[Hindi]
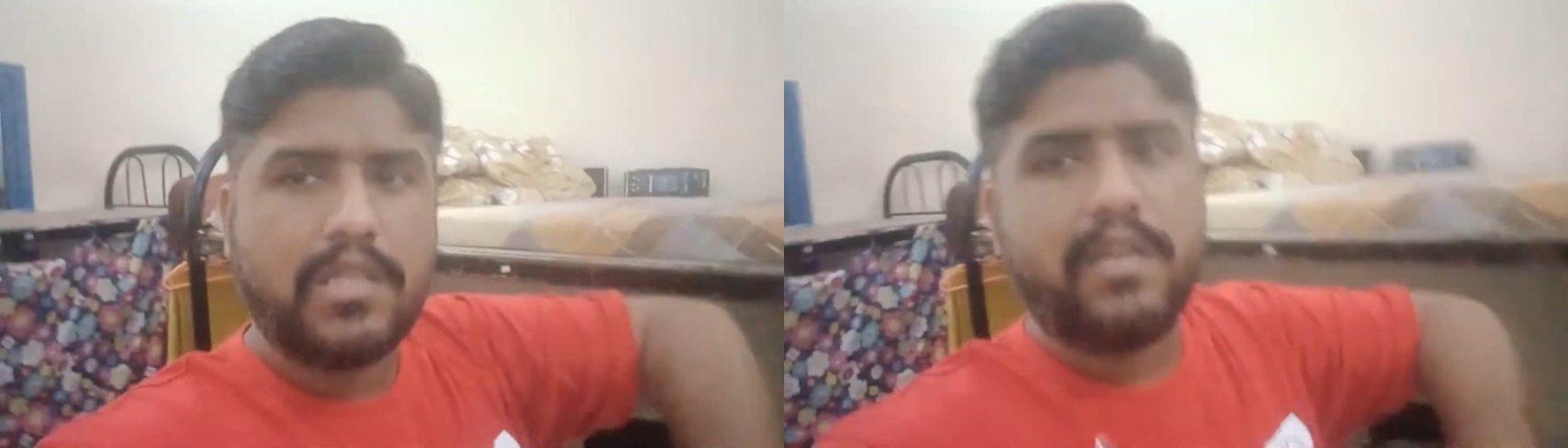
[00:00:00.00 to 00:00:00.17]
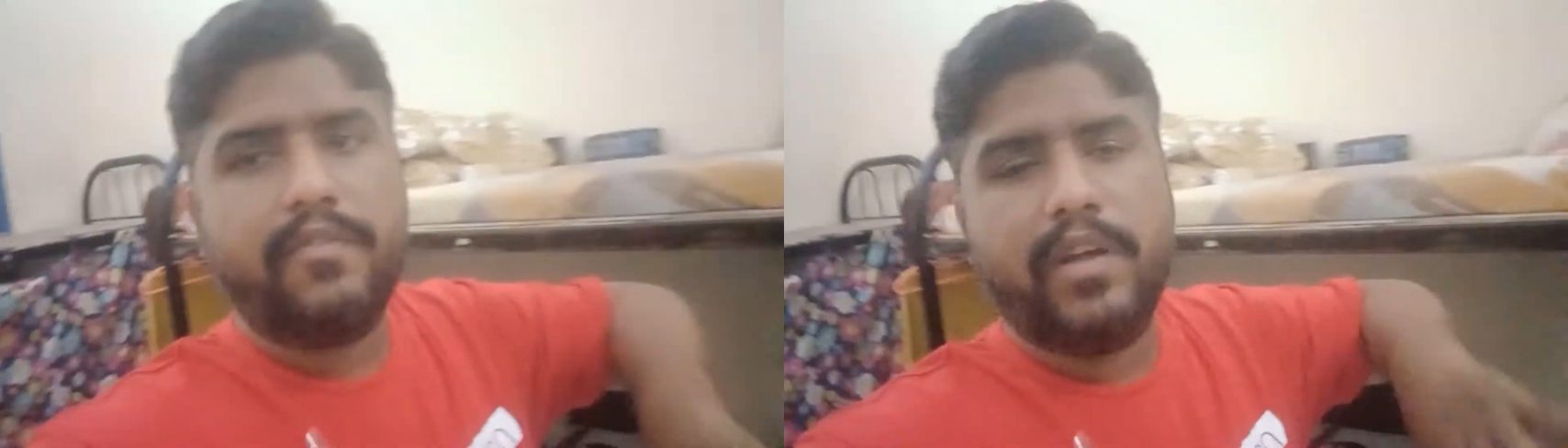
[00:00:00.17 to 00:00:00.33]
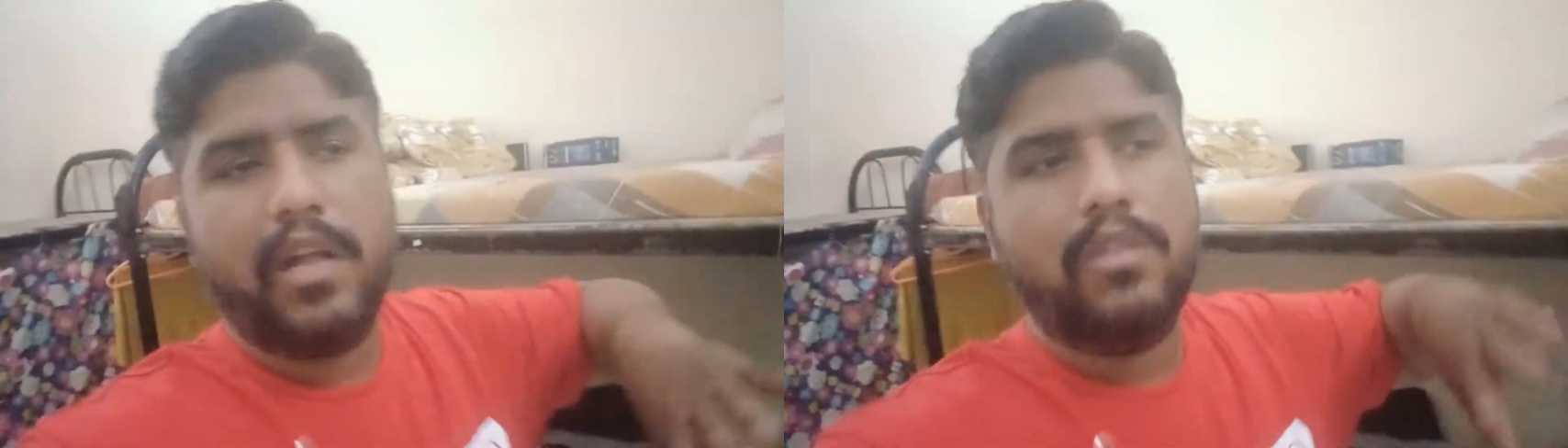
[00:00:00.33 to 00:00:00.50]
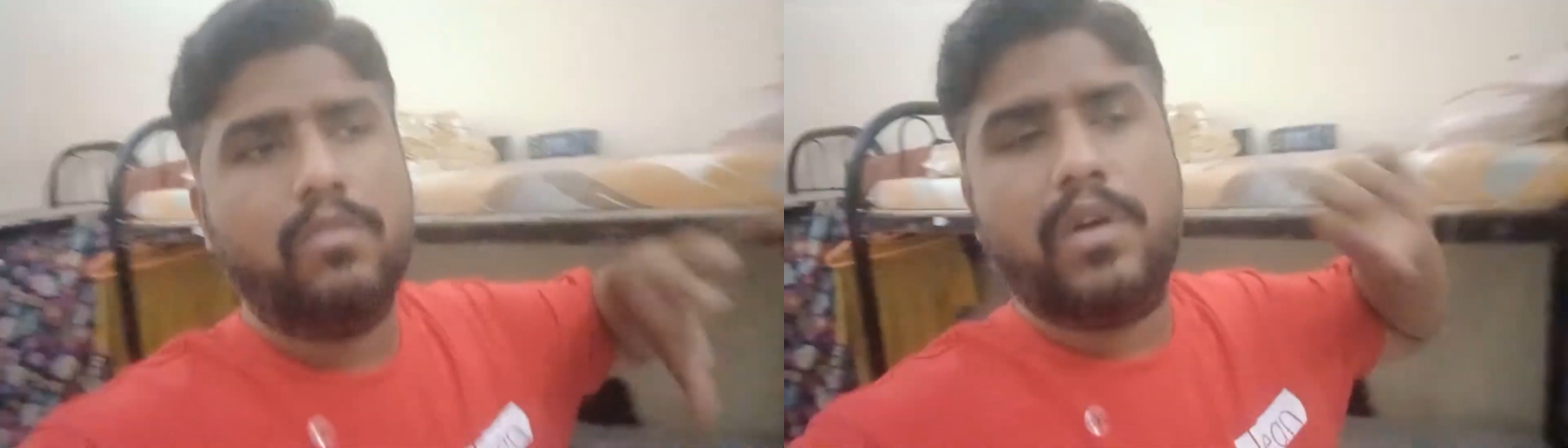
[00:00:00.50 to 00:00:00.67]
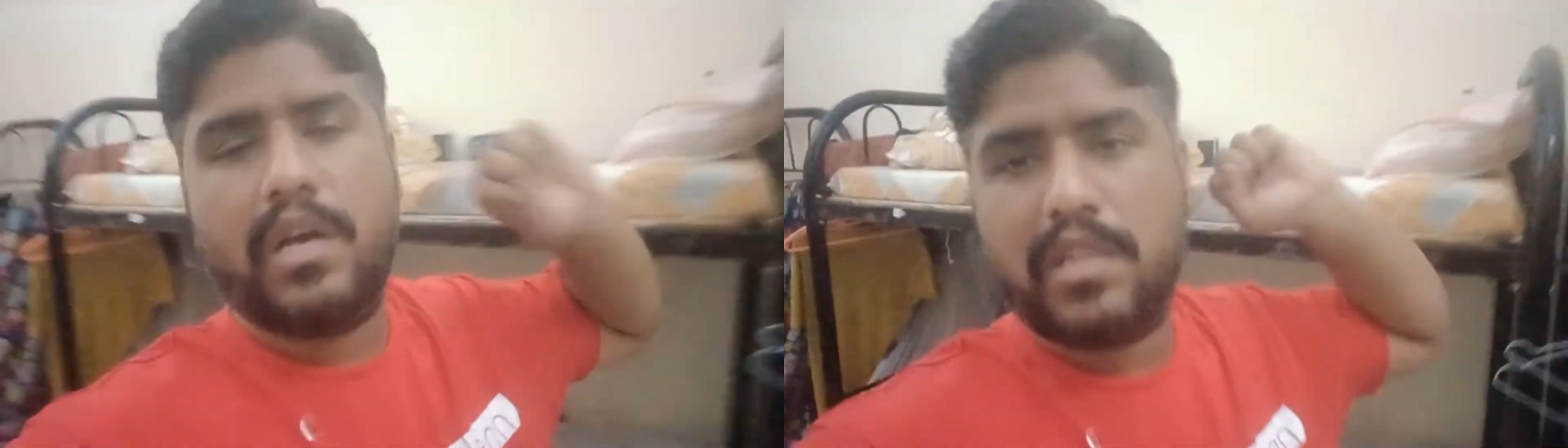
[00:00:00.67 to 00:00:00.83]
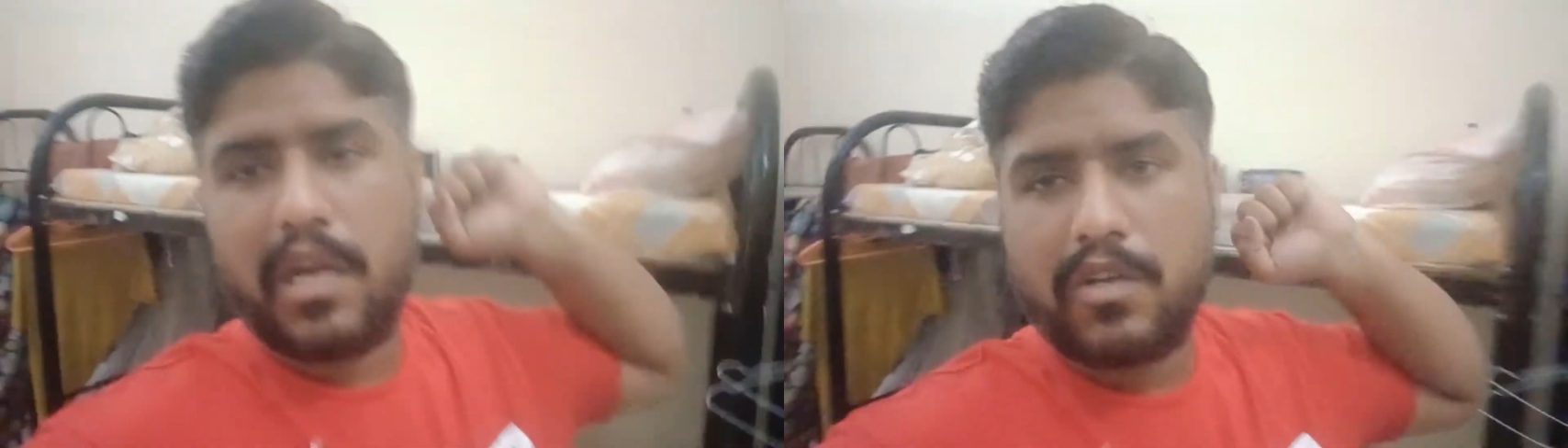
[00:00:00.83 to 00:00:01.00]
सर्फ डाल
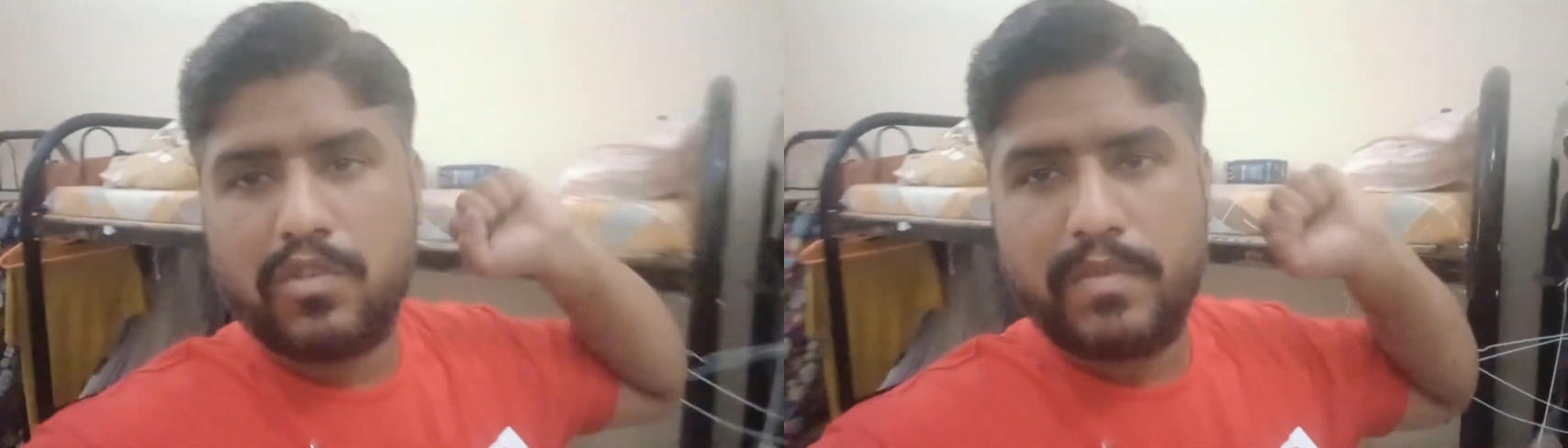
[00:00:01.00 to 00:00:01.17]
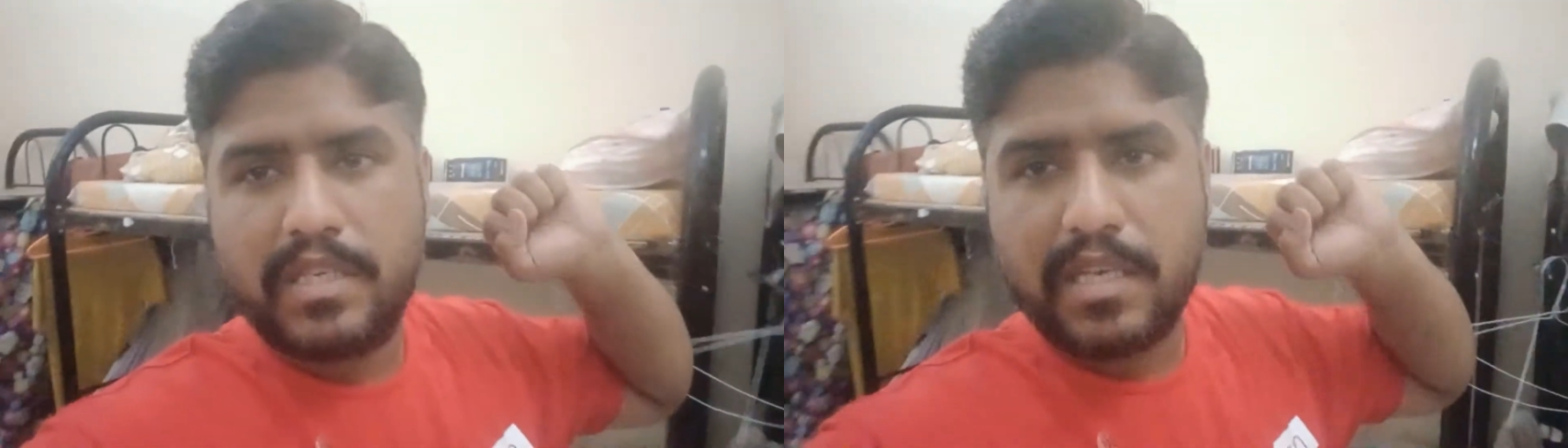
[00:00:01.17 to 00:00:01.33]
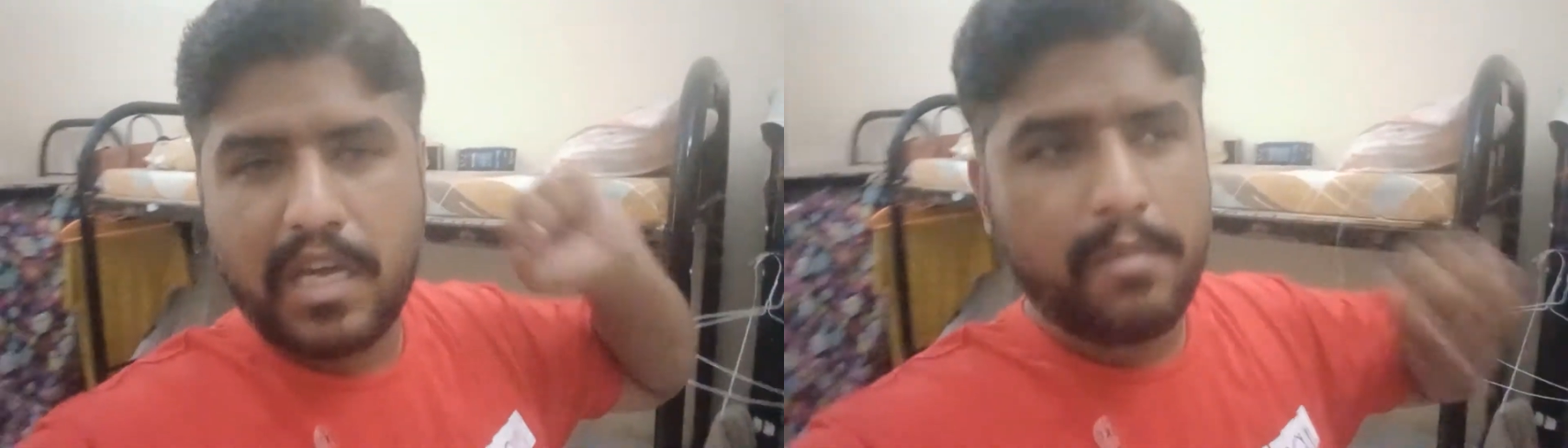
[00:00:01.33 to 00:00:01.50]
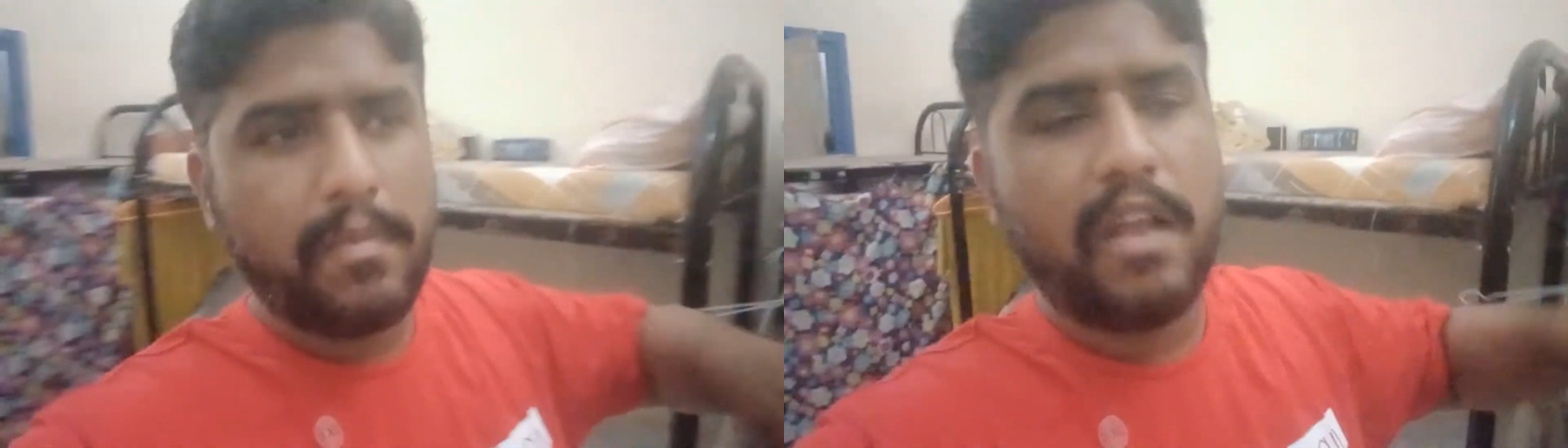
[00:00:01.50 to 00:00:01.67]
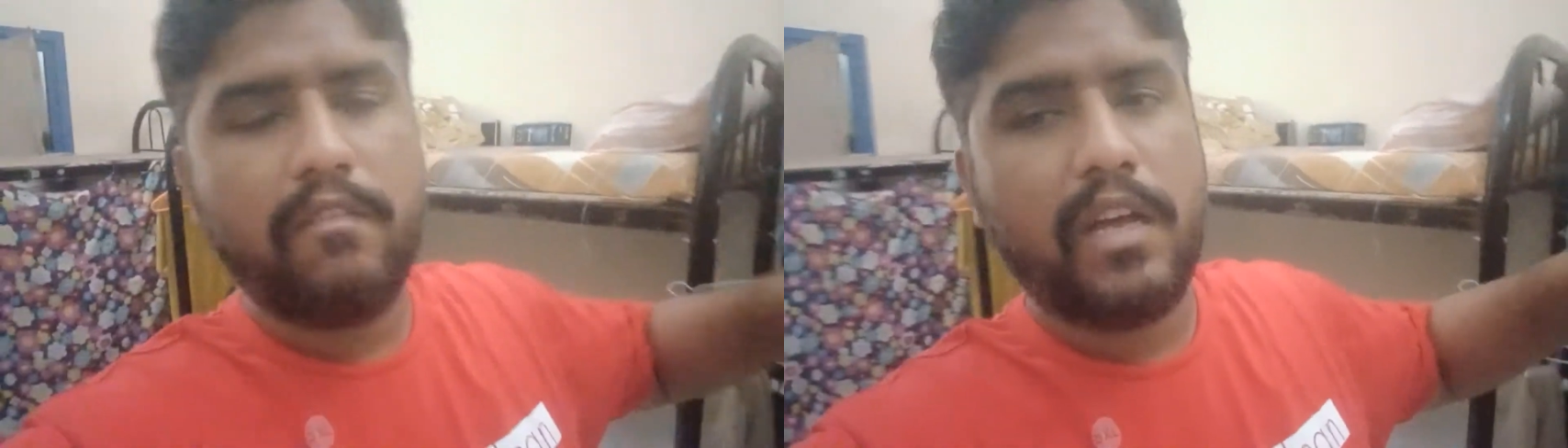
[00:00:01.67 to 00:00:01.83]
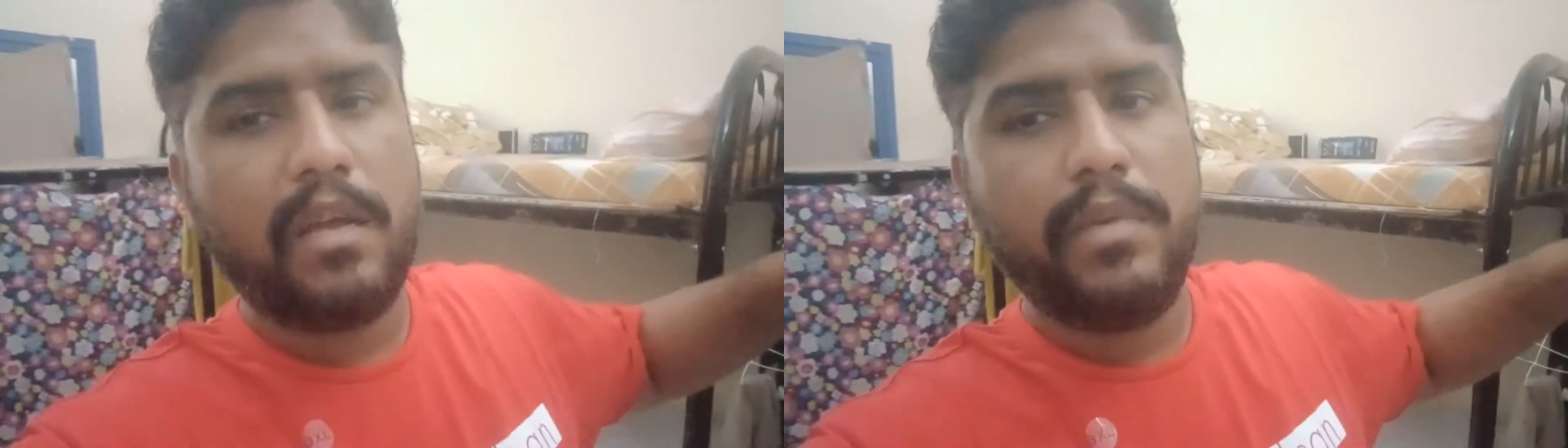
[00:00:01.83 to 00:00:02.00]
दूंगा ताकि उसमें सारी मैल
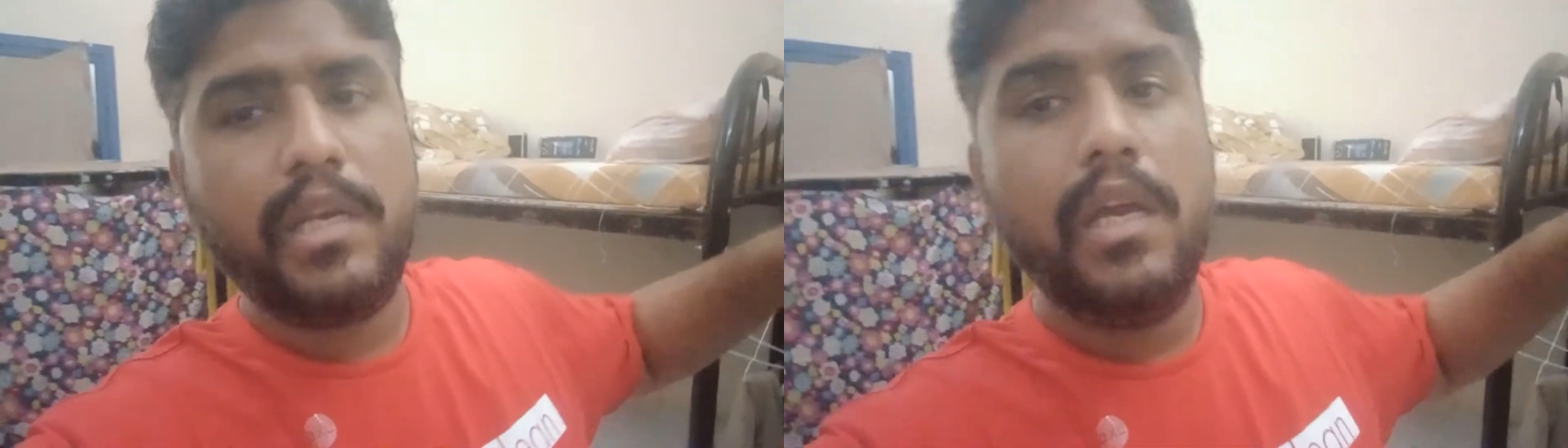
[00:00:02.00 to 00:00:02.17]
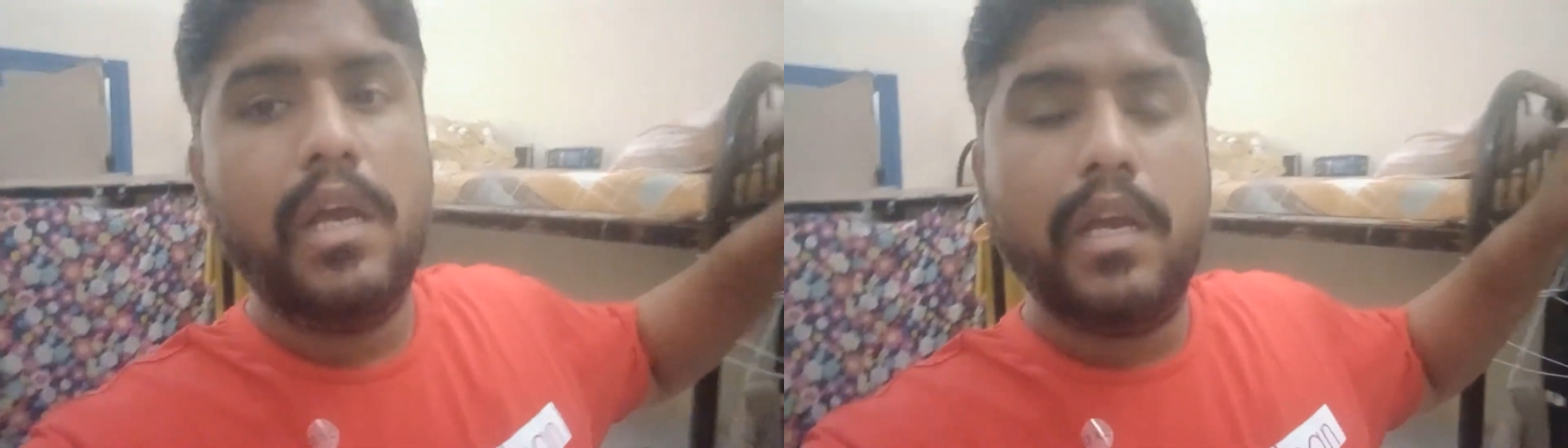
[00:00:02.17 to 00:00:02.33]
वगैरह भी